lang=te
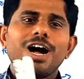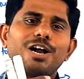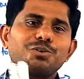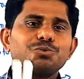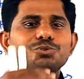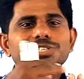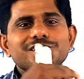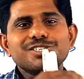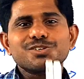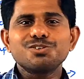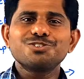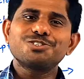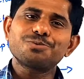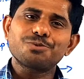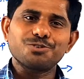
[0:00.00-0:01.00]
ఆ టూ సెట్స్
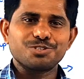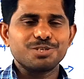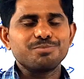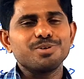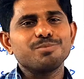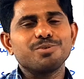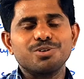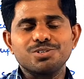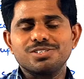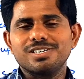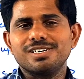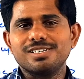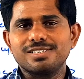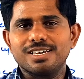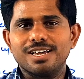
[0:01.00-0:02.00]
నుంచి ఒక క్వశ్చన్ పేపర్
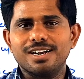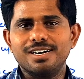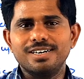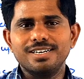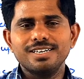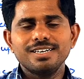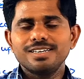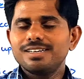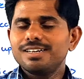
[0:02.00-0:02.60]
వస్తుందా సార్ అంటే